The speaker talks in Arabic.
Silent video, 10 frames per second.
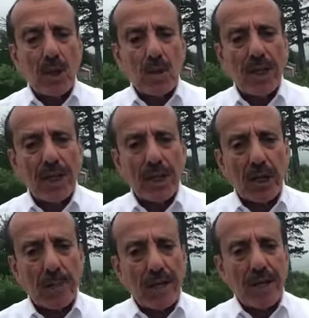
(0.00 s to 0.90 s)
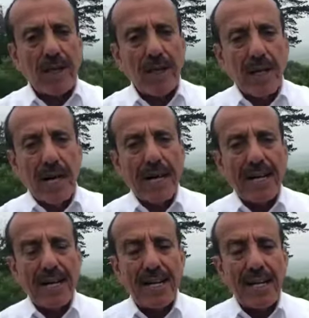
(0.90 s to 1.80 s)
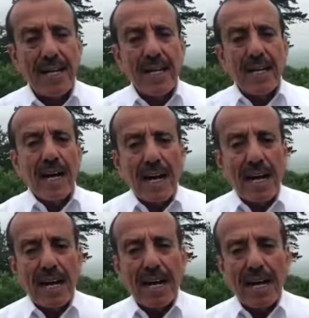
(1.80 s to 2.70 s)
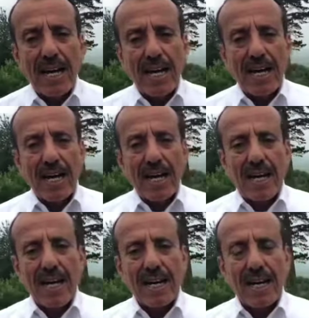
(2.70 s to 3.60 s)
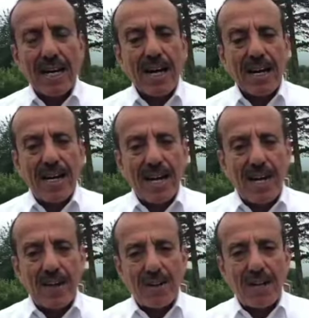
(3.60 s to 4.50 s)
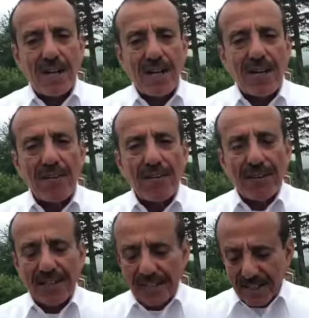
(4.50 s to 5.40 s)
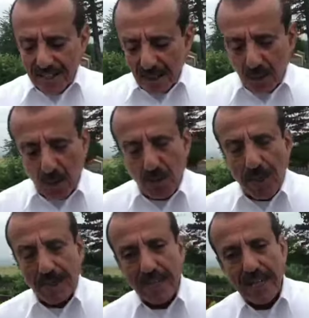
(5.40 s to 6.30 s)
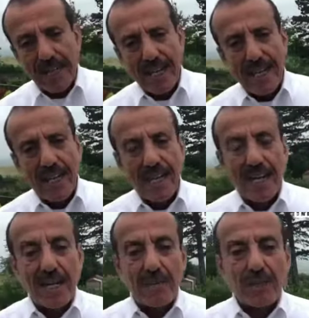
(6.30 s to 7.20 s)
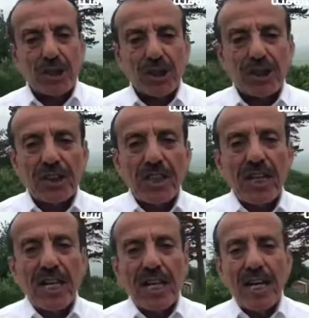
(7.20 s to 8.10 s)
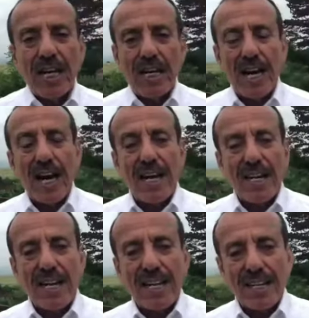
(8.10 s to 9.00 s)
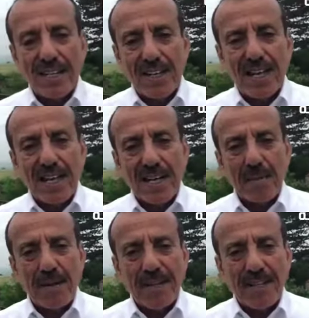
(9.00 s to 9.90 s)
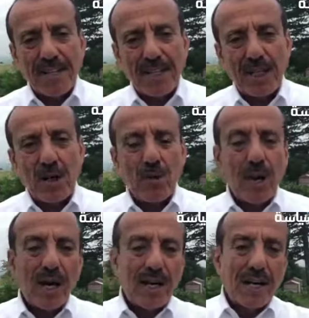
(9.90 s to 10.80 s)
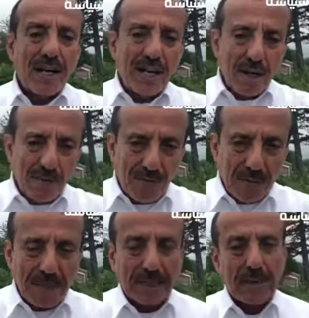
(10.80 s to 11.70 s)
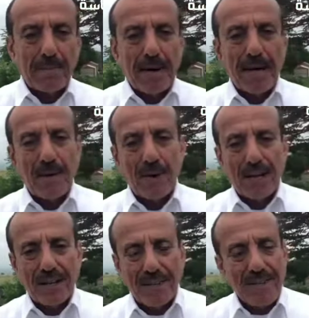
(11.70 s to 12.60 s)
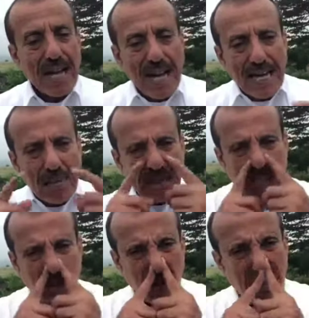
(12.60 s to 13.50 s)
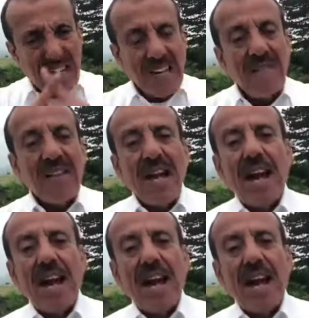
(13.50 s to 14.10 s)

بالتوقيع الكبير أنه آه على القرار اللي أخذه في العقوبات على على المرشد آه، الأعلى لإيران خمأني وعلى اللي هم في المكتب ماله وهذا أنا بسأل سؤال